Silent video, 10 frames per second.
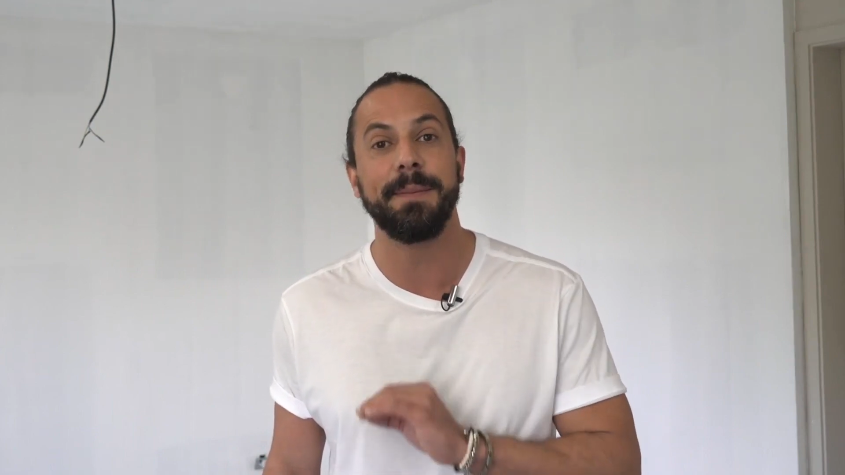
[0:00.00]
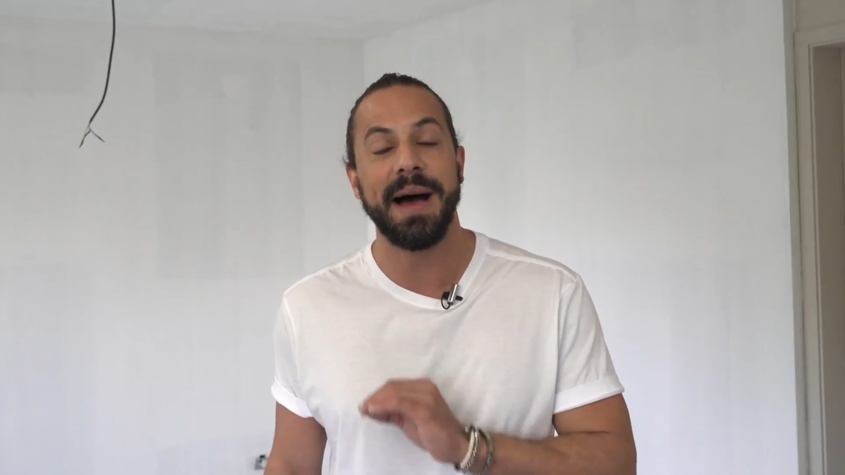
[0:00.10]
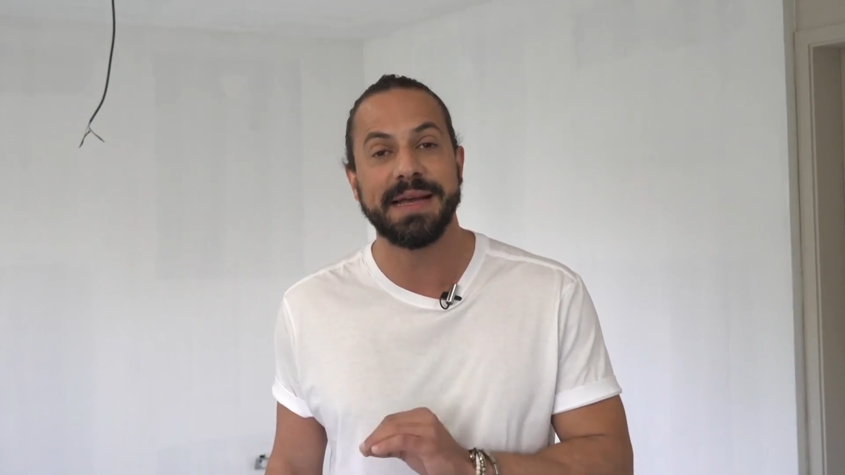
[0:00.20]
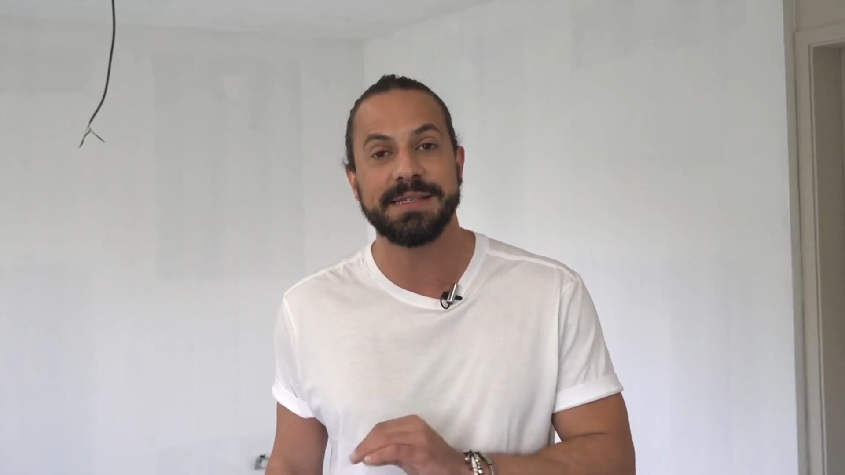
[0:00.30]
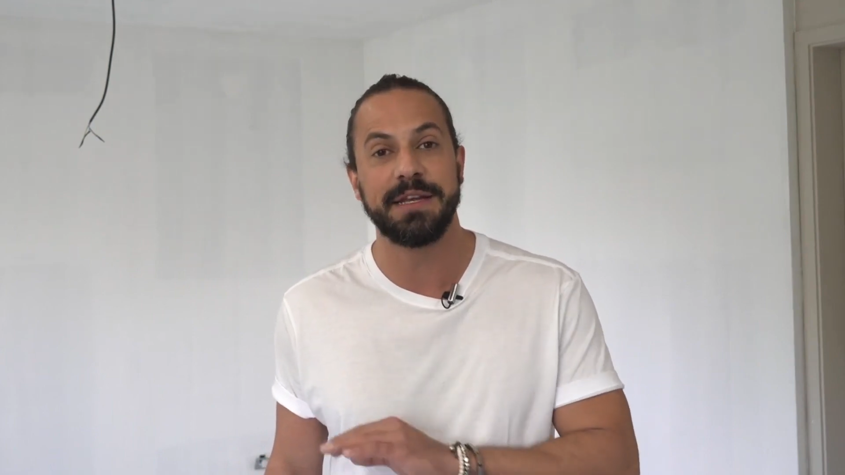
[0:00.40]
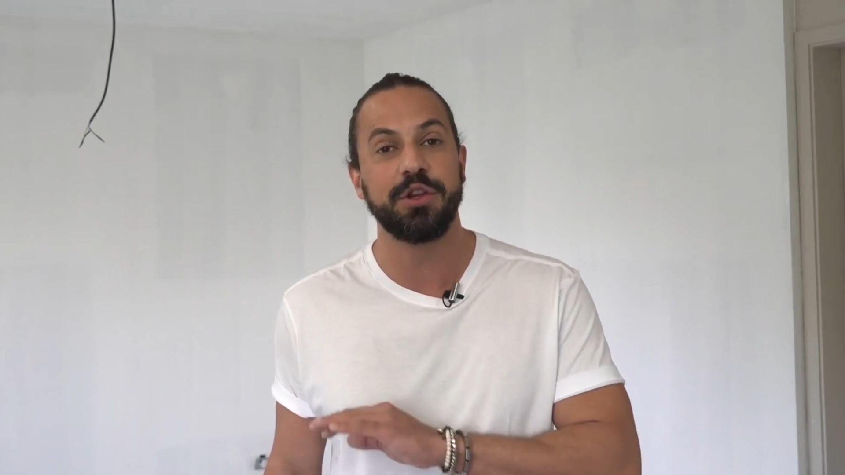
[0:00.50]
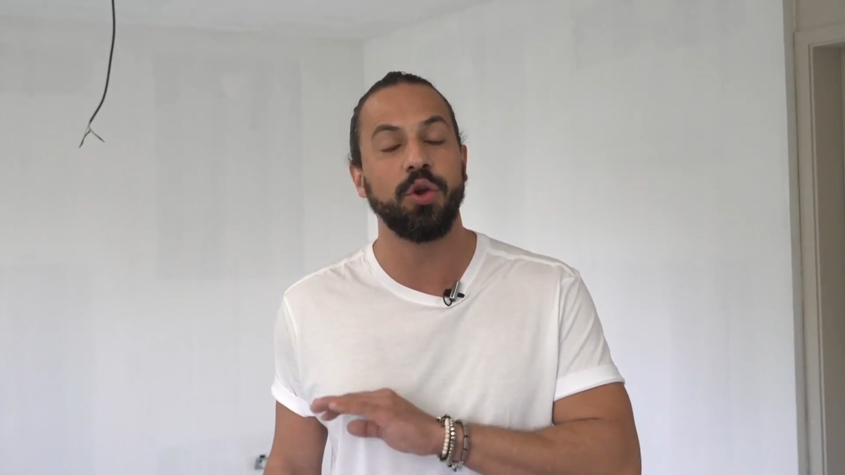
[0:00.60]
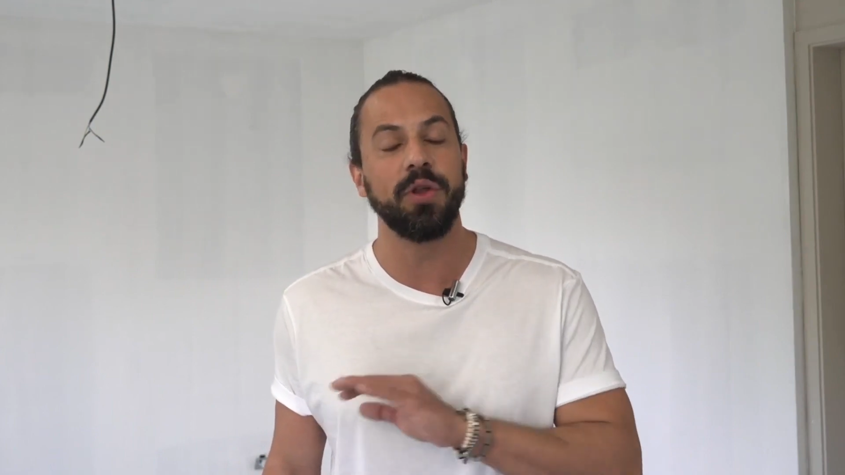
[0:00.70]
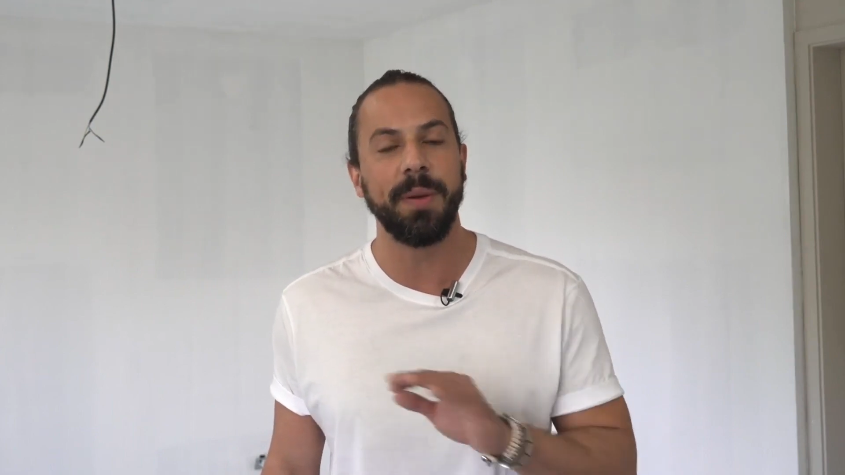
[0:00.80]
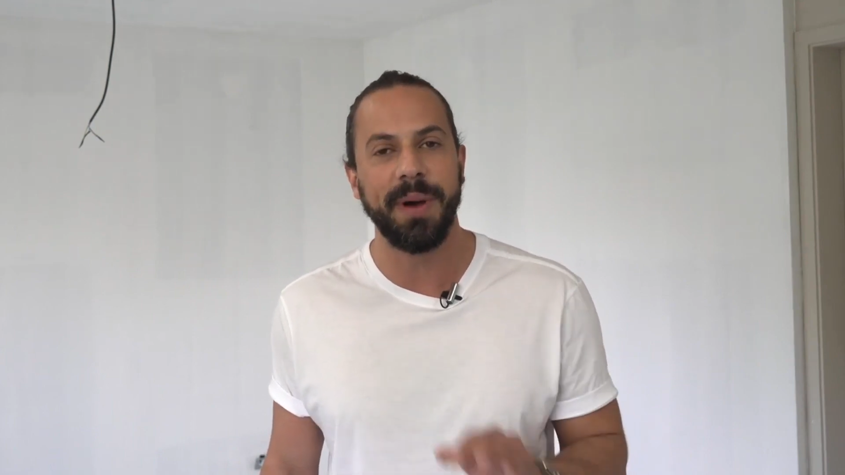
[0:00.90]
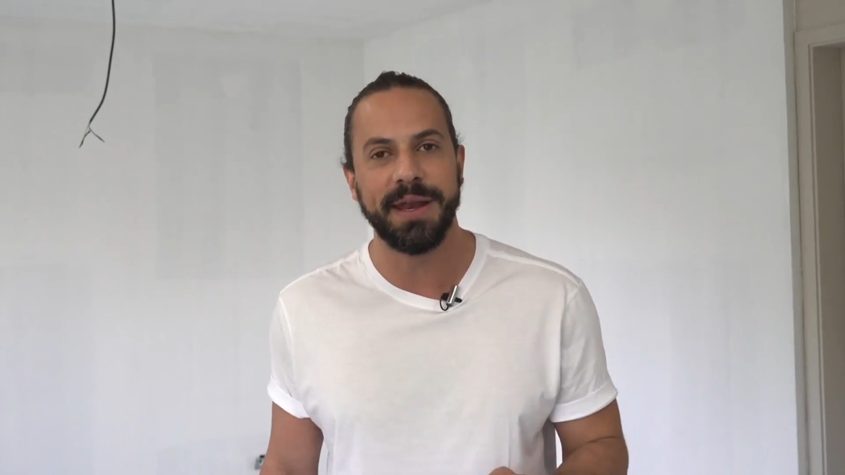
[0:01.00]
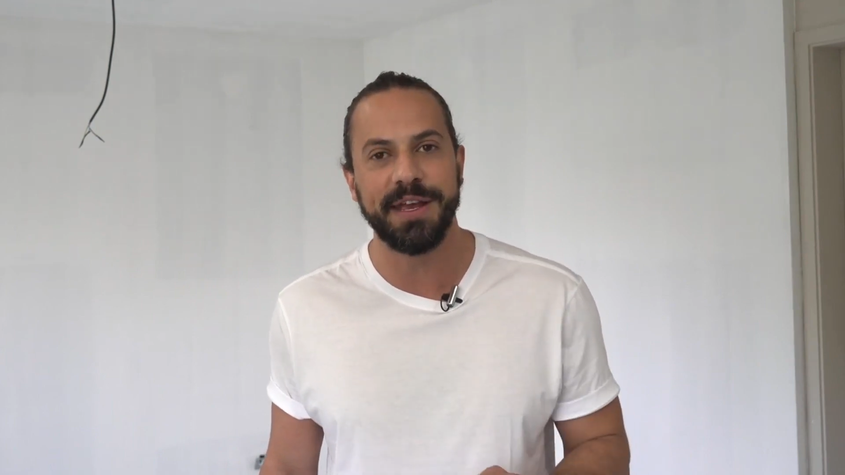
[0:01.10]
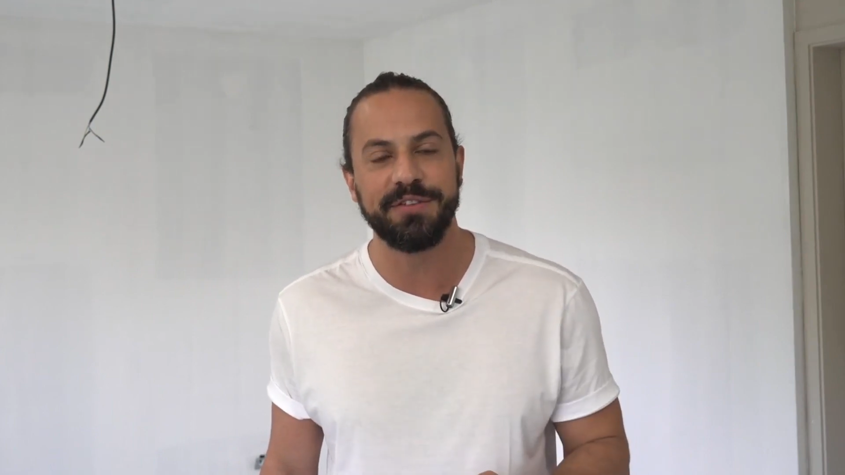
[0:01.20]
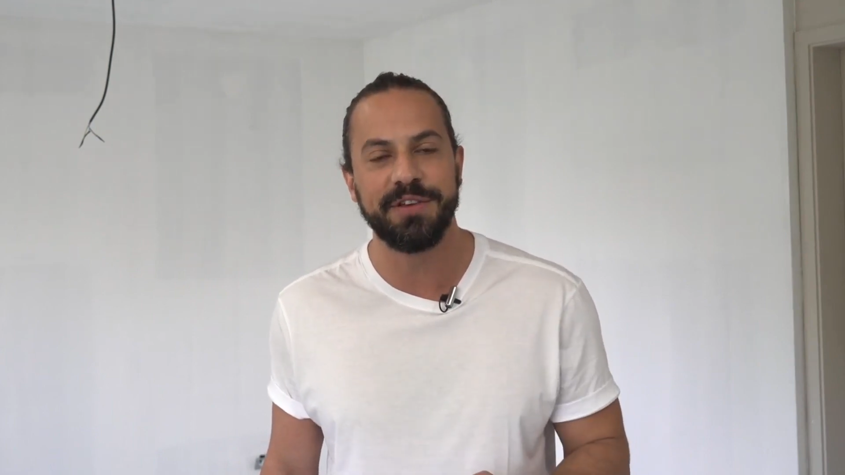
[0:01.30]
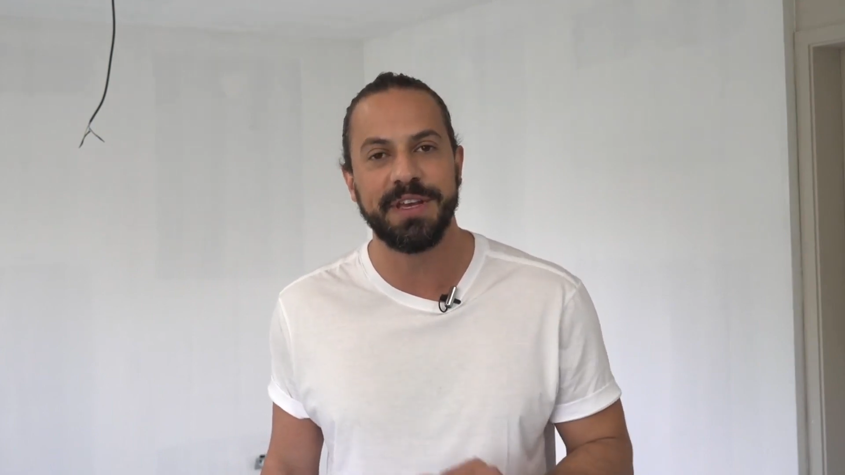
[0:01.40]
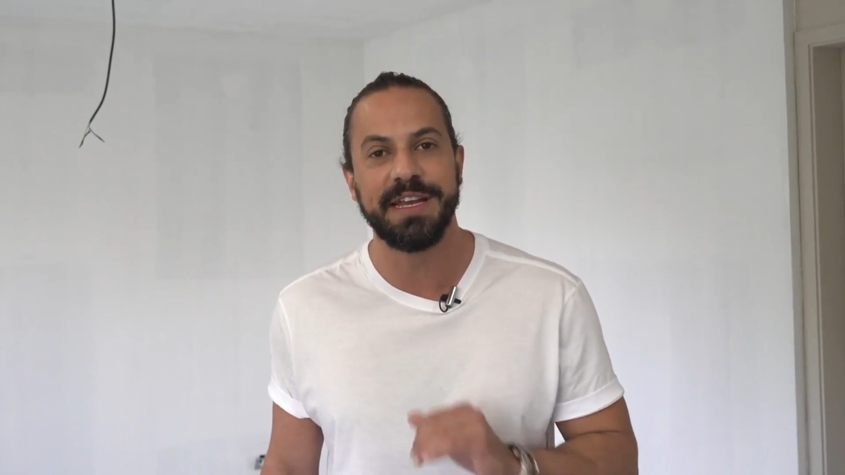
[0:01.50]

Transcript: massa em toda a parede